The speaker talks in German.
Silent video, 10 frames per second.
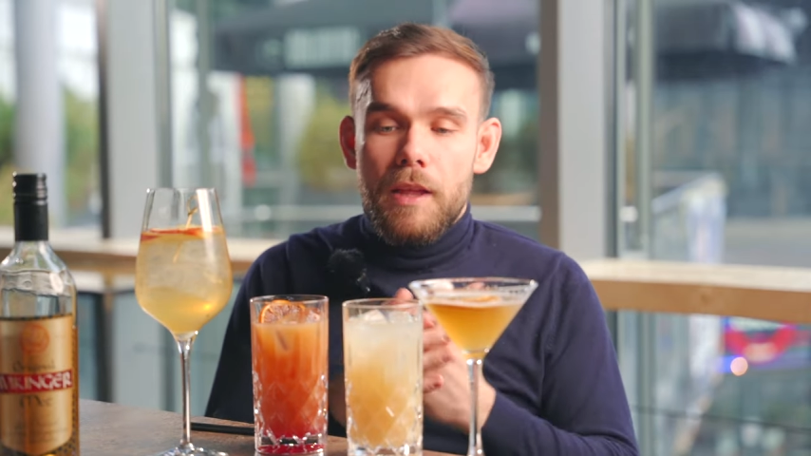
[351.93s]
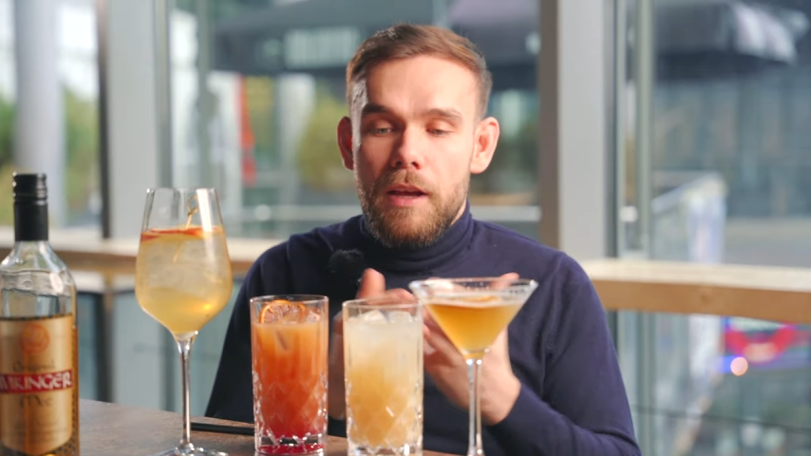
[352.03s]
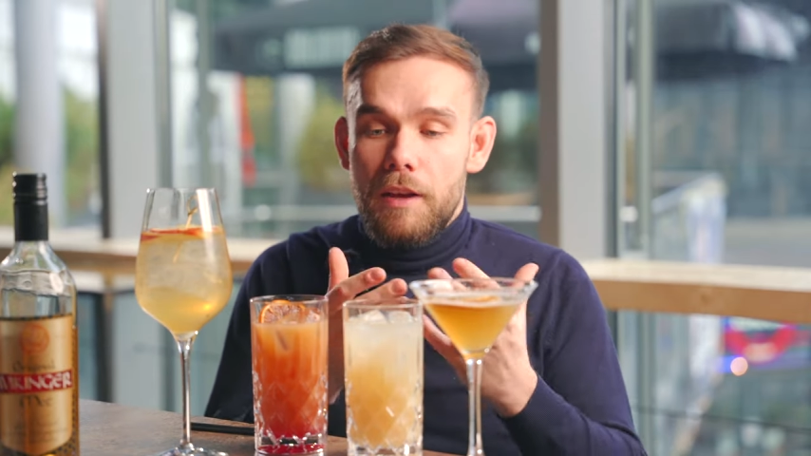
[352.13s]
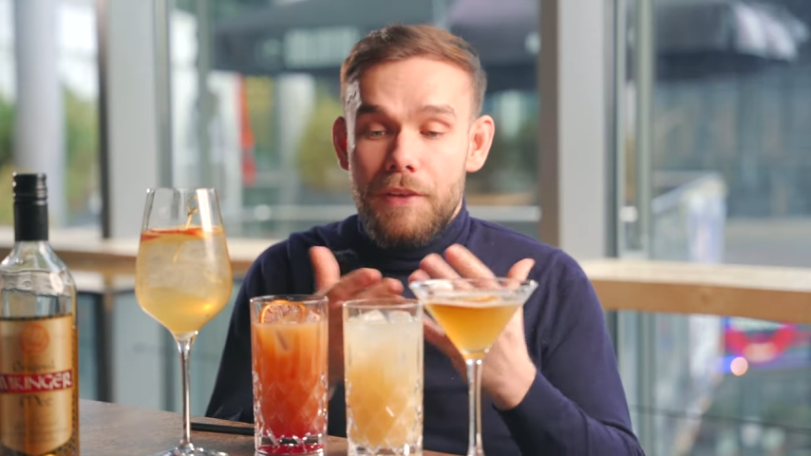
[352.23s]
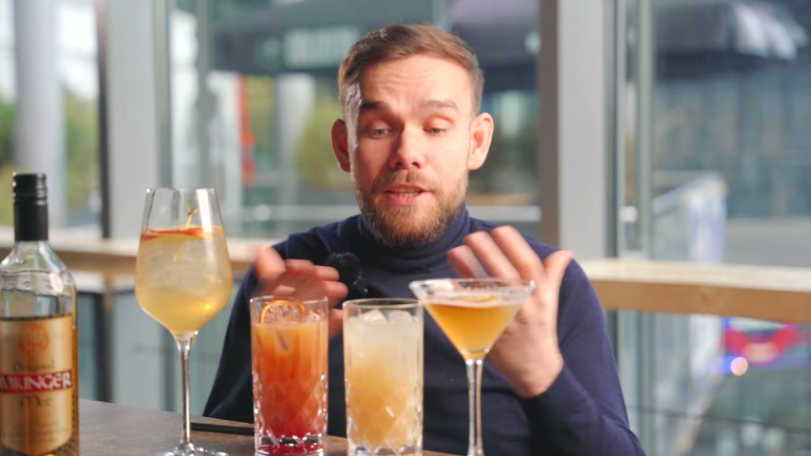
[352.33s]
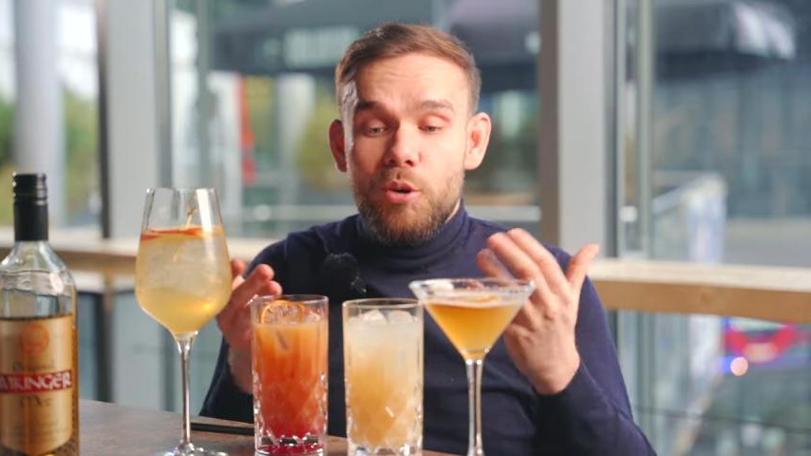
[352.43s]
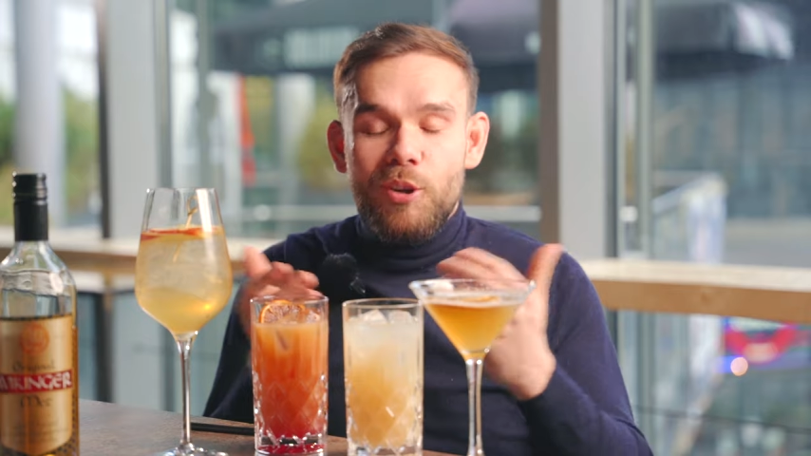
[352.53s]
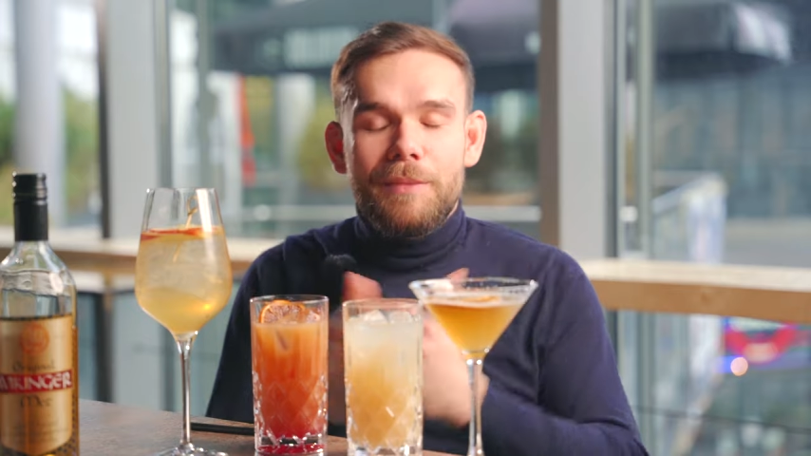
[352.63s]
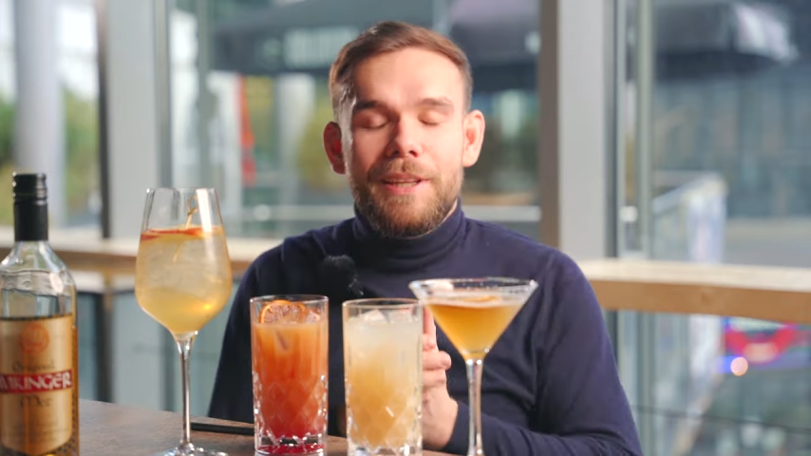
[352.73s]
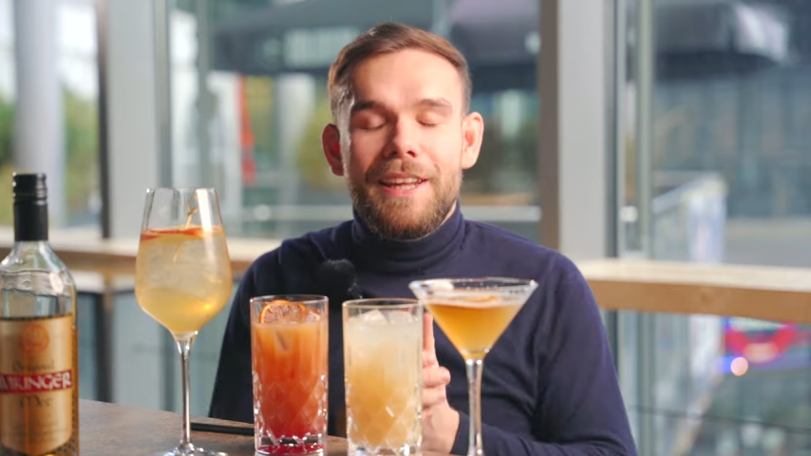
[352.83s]
Äh, welchen
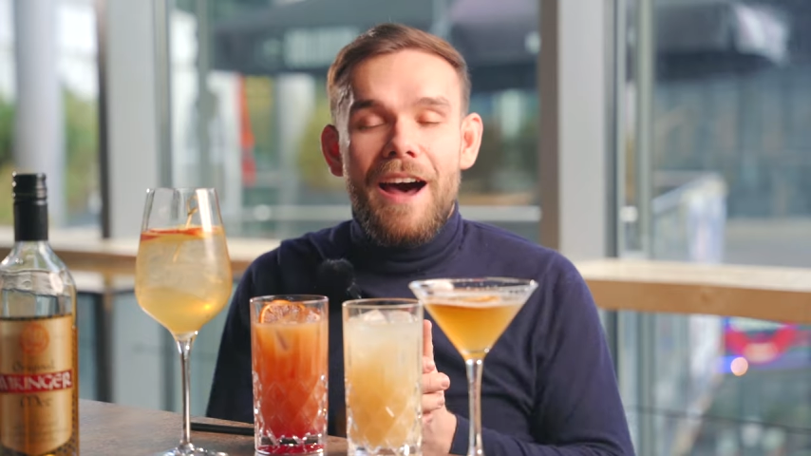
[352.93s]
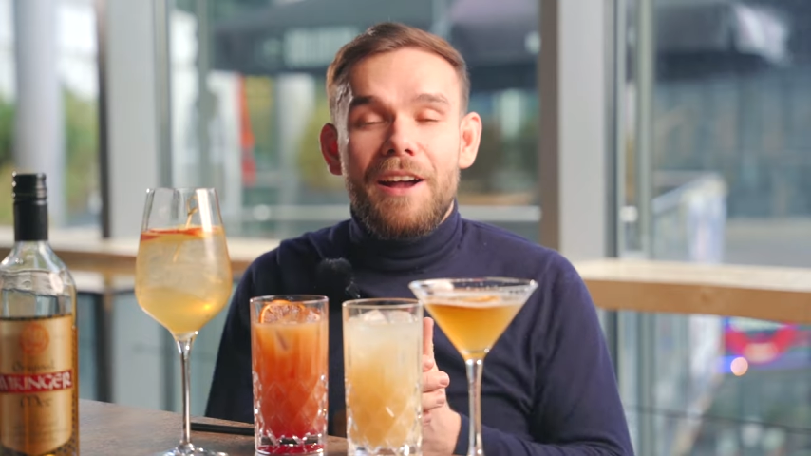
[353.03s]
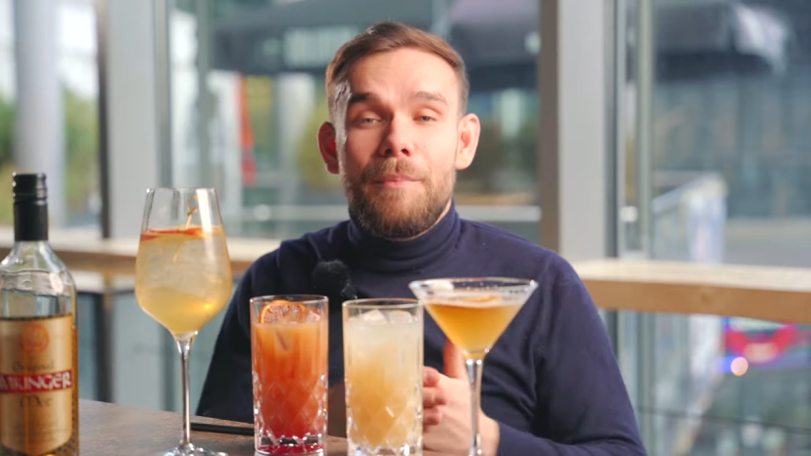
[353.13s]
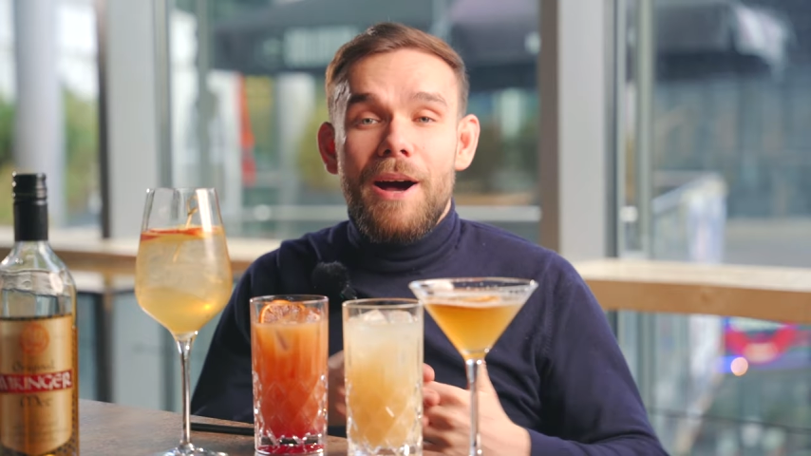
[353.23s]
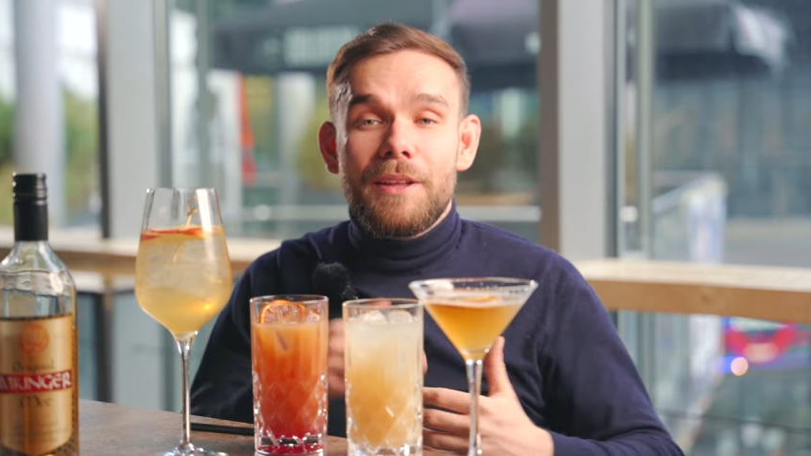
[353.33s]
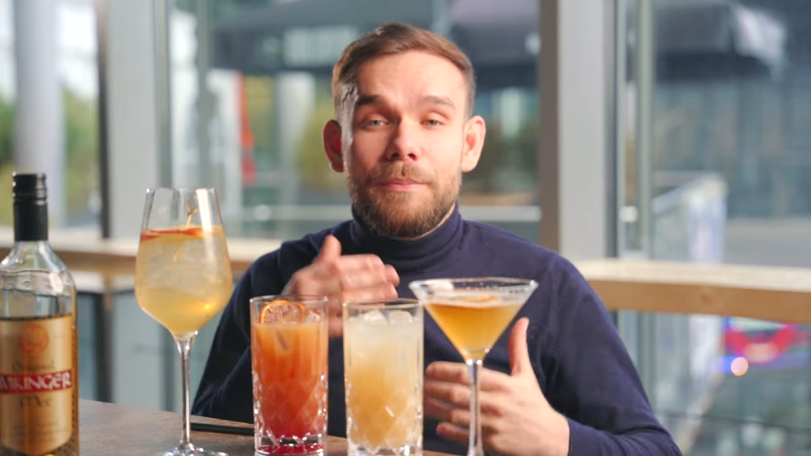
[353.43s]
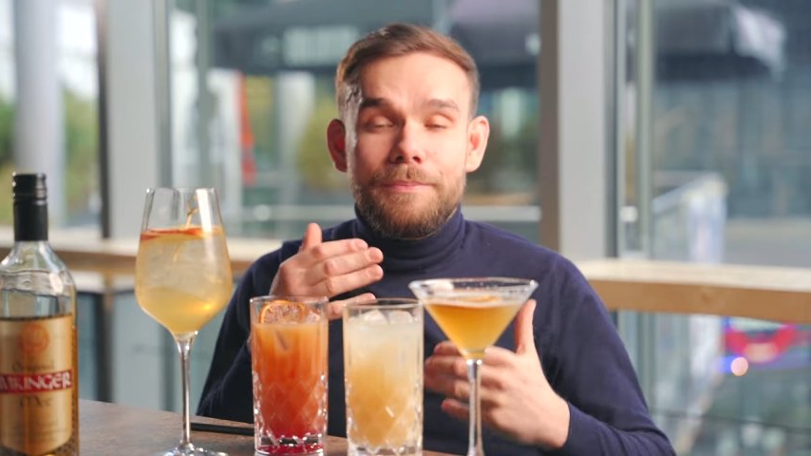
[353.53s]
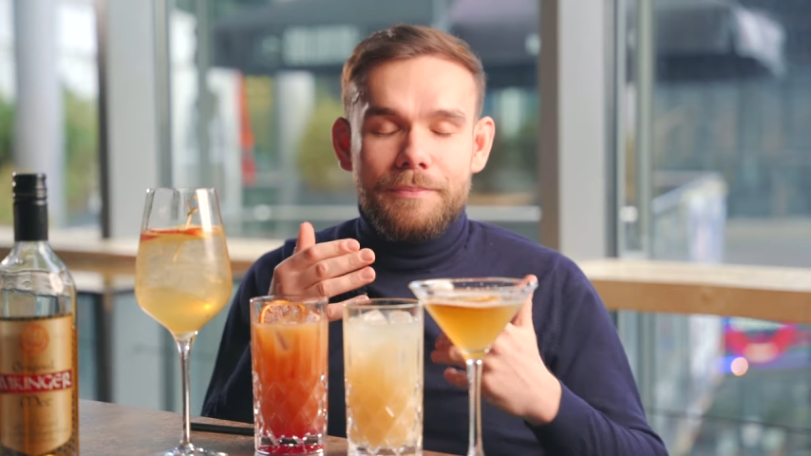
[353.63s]
Cocktail habt ihr denn nachgemacht?